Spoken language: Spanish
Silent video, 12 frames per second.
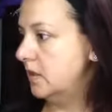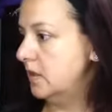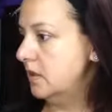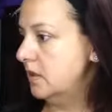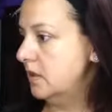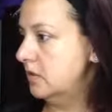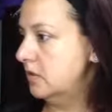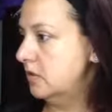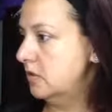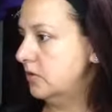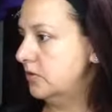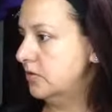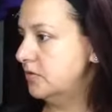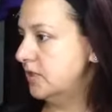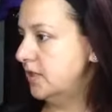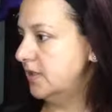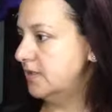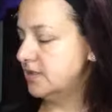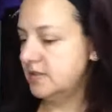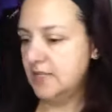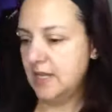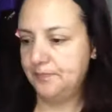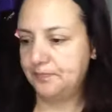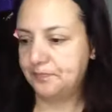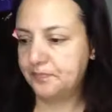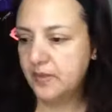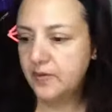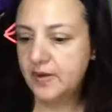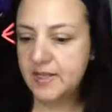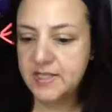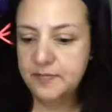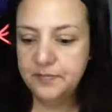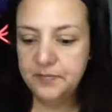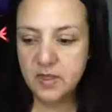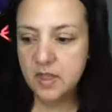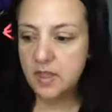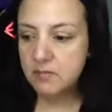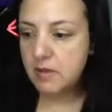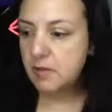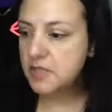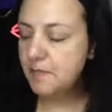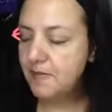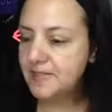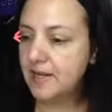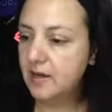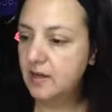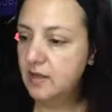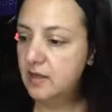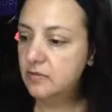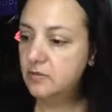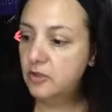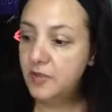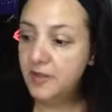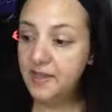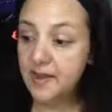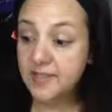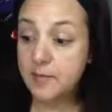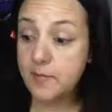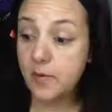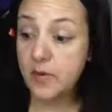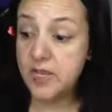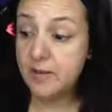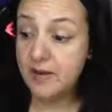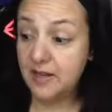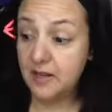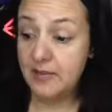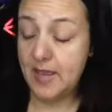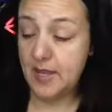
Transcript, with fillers: Entonces, ya. Ahora sí, vamos a empezar. Son los maquillajes que me voy a llevar de viaje.